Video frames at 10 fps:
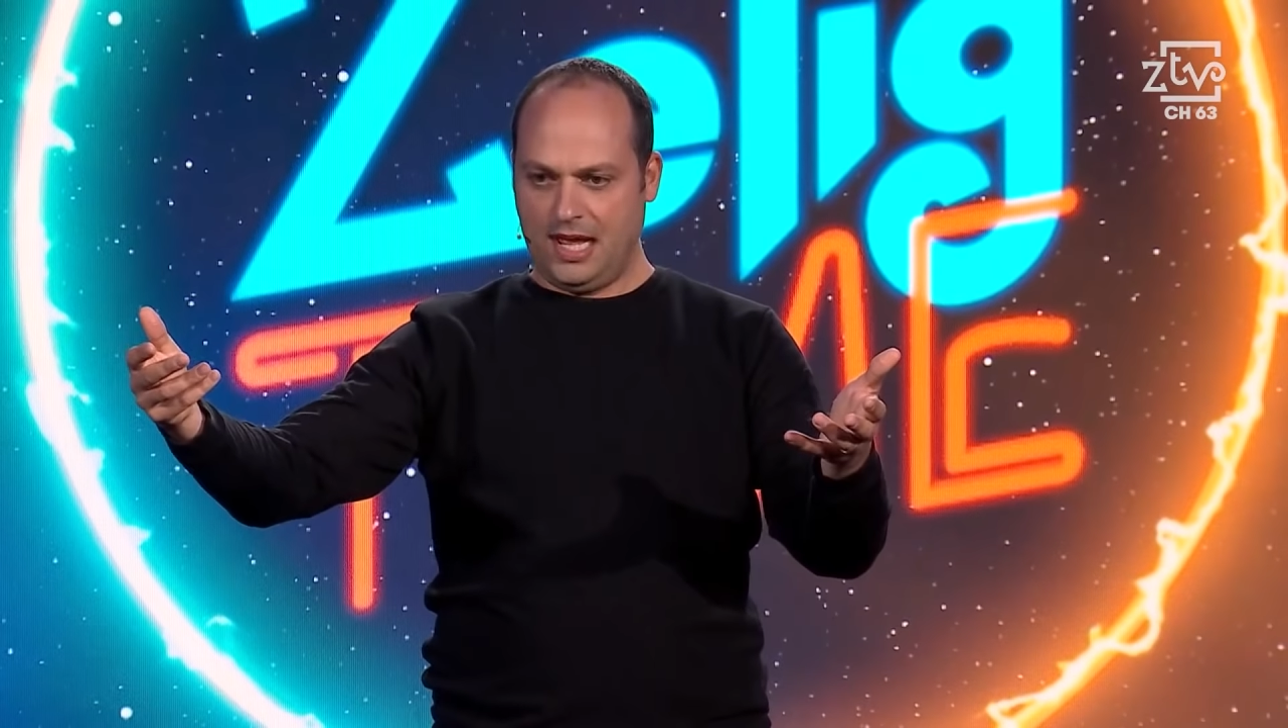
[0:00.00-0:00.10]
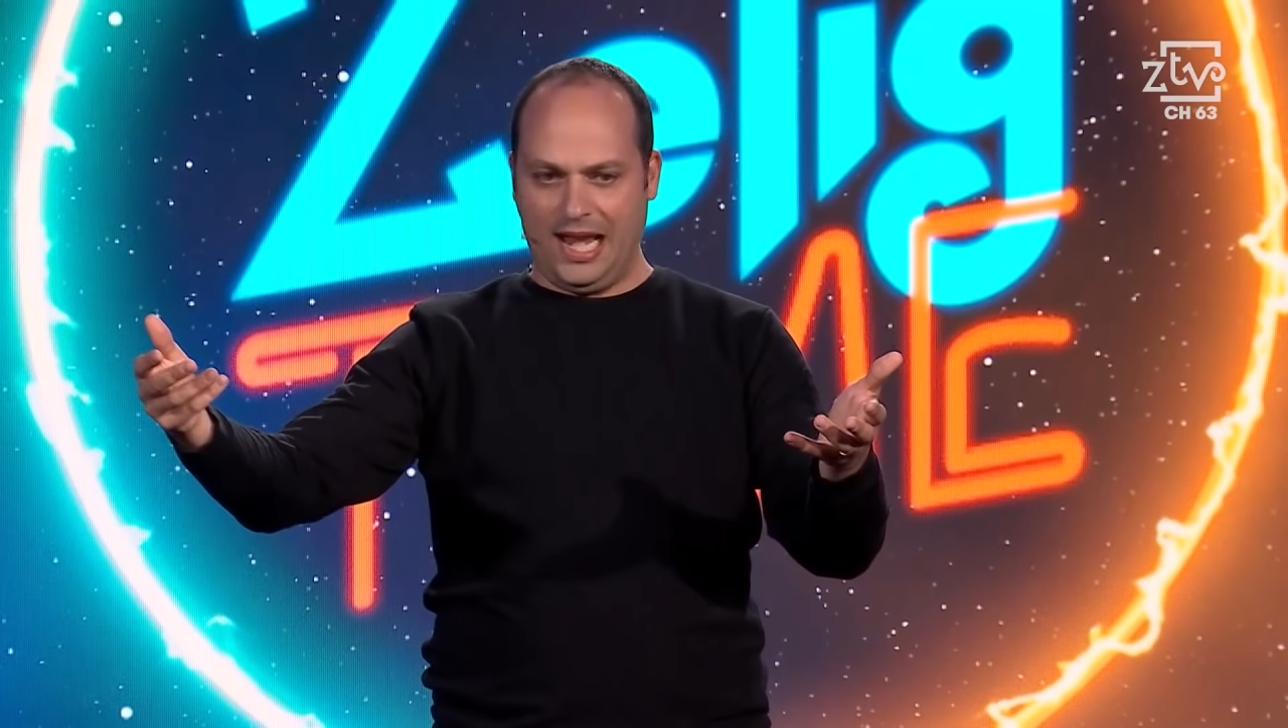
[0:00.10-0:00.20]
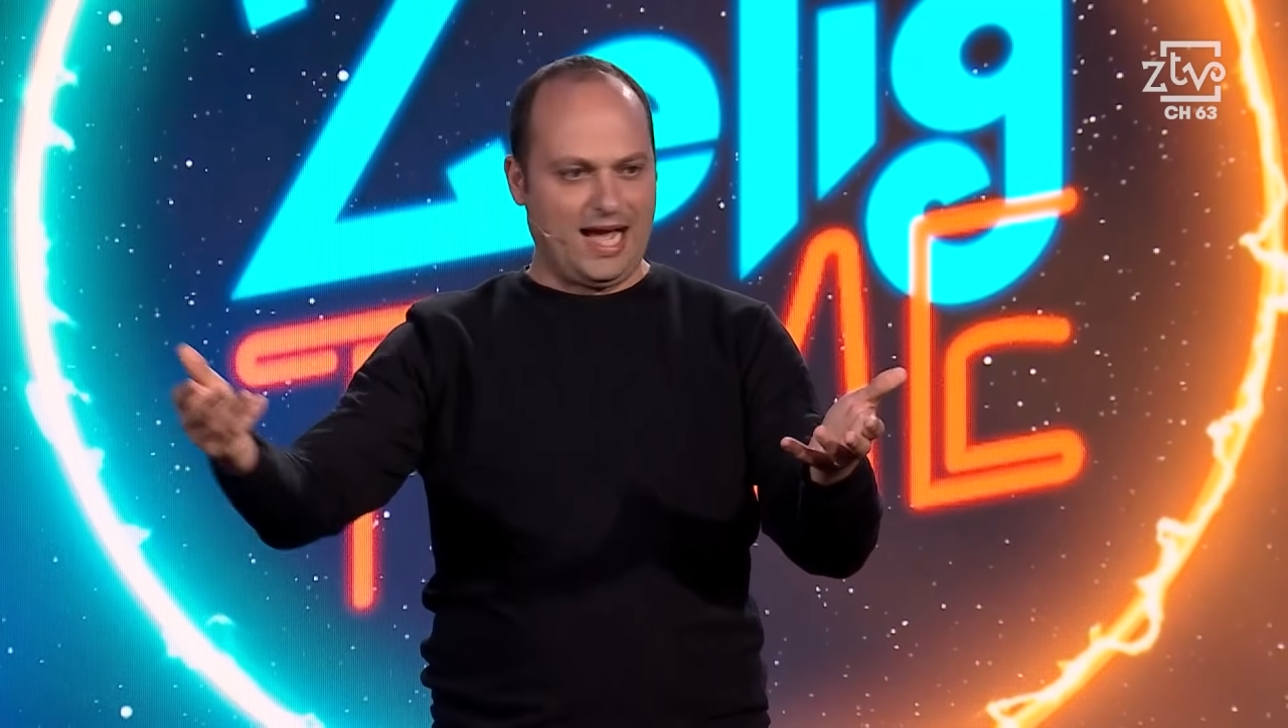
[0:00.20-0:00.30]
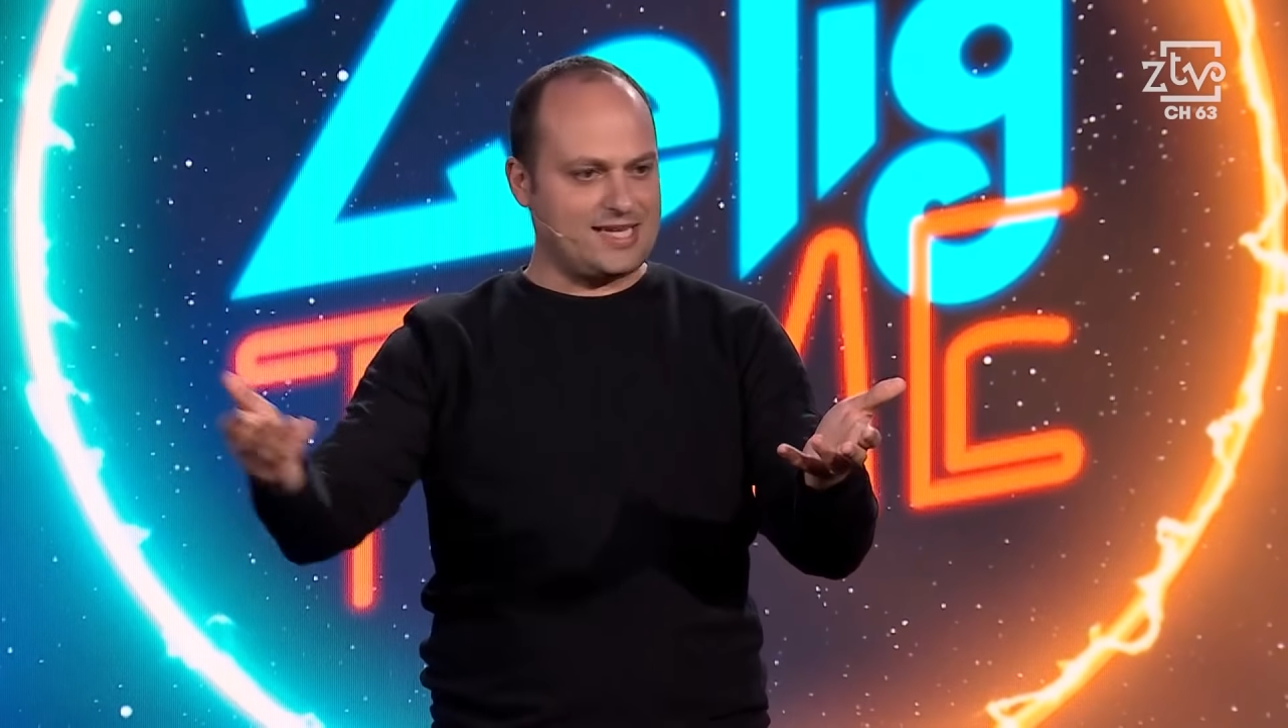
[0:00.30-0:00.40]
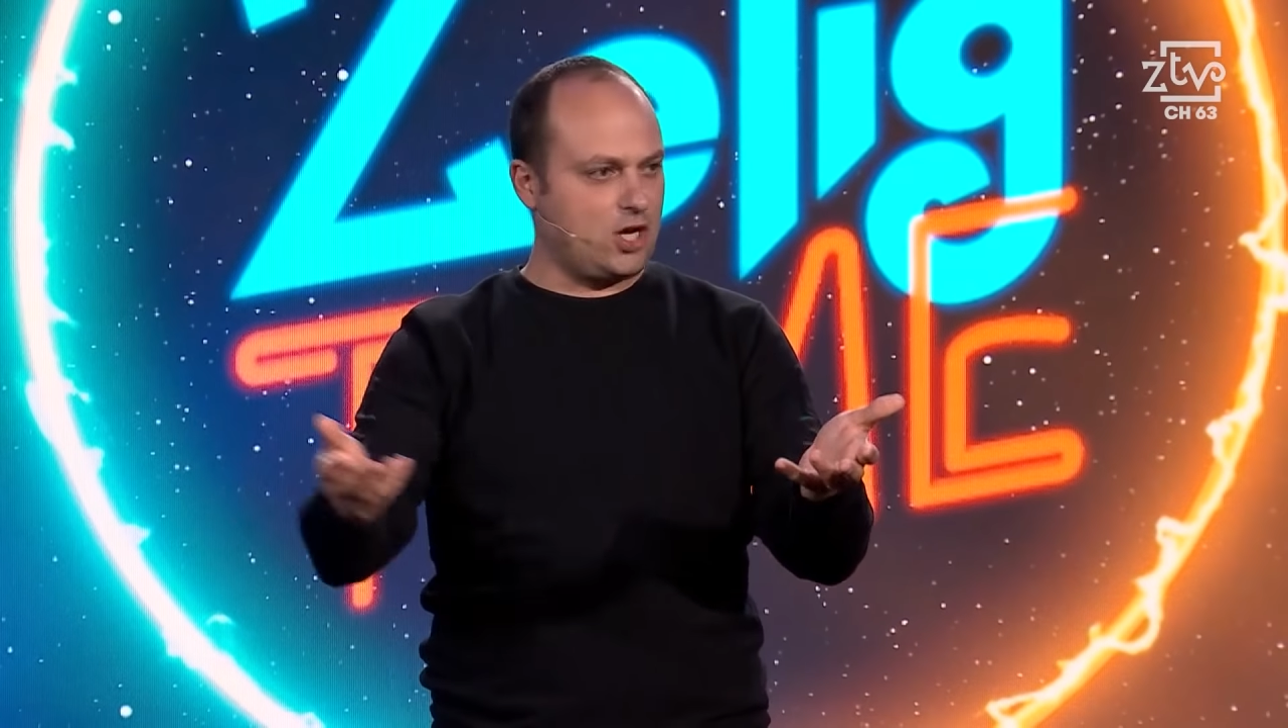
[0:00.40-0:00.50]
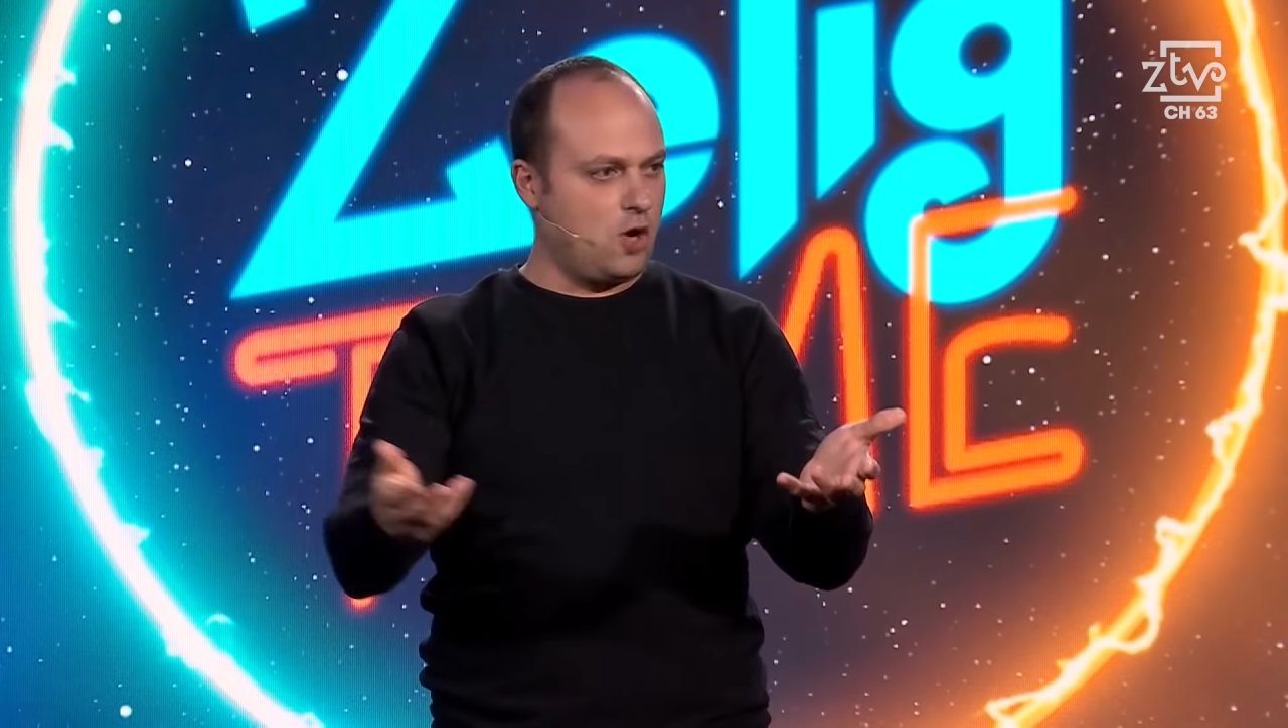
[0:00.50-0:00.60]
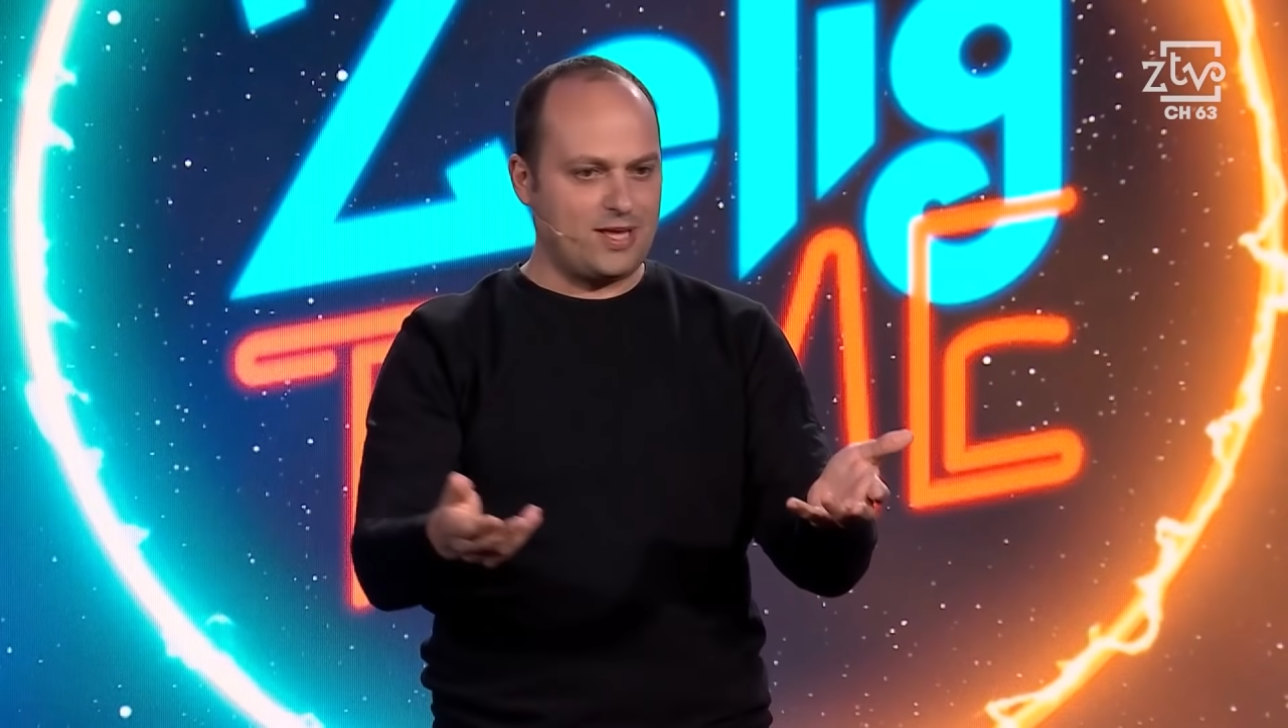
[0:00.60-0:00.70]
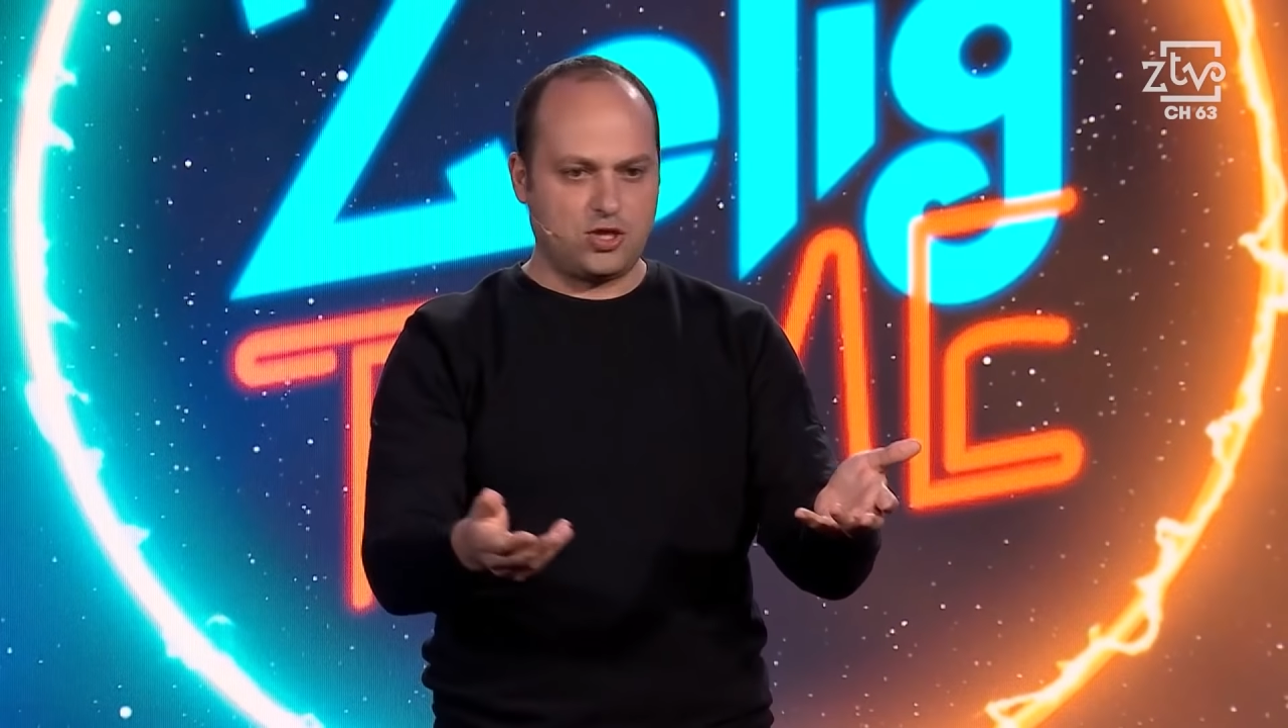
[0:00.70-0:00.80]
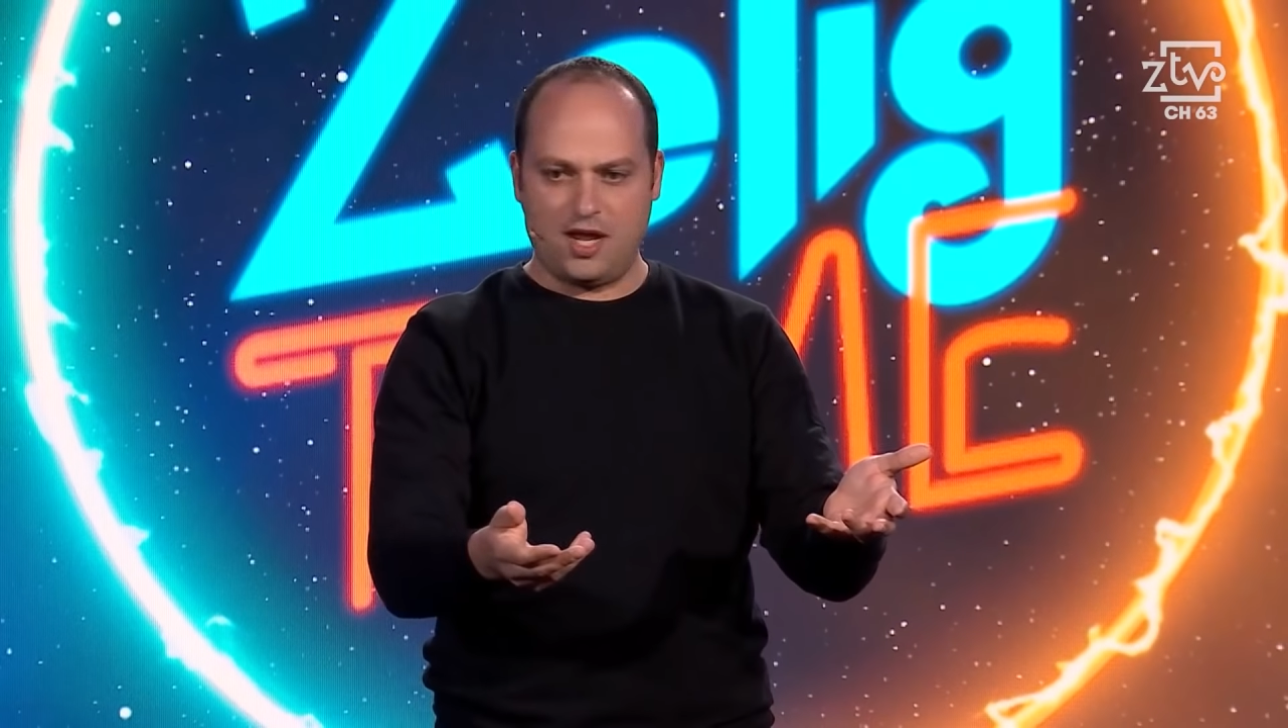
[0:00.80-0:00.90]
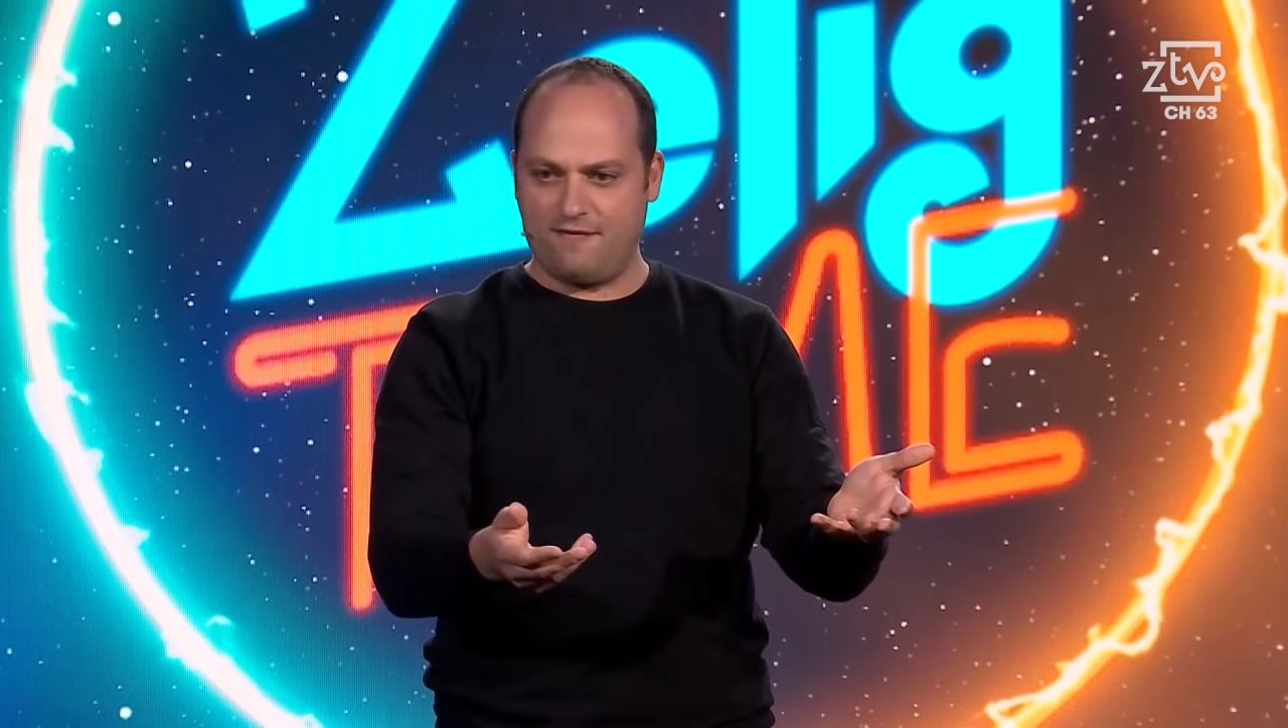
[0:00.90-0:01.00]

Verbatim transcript: Le case come attone